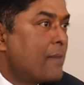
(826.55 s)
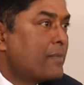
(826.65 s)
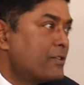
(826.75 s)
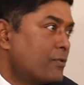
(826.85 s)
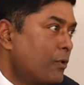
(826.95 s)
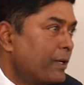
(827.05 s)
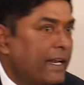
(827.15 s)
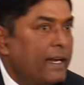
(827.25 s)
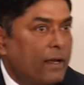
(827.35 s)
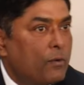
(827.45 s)
आपका जो
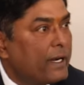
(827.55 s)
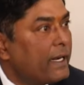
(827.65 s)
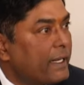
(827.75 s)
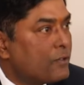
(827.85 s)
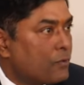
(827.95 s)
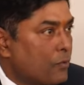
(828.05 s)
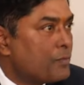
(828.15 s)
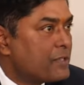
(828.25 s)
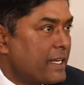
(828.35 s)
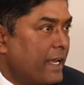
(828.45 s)
होटल है होटल के जो
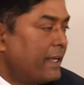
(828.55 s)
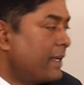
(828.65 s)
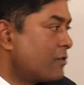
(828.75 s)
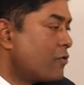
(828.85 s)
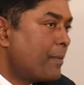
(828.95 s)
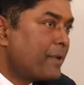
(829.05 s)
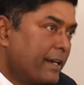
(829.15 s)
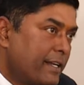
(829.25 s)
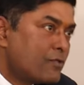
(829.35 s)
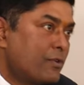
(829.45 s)
रूम्स हैं या जो
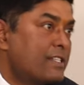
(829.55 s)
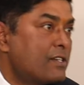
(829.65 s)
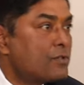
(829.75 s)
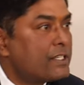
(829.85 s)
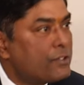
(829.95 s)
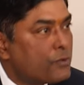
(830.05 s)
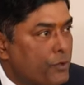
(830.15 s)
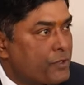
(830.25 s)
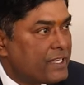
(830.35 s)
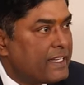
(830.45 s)
आपके रेस्टोरेंट्स है उसकी जो
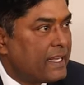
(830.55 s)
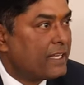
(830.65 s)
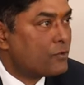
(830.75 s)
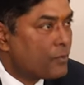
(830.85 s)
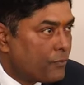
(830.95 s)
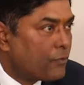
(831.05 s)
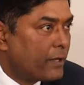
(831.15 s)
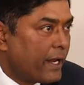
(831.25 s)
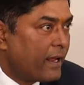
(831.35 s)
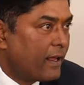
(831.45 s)
क्विजीन है जो
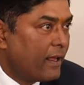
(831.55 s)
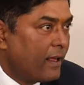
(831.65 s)
फूड है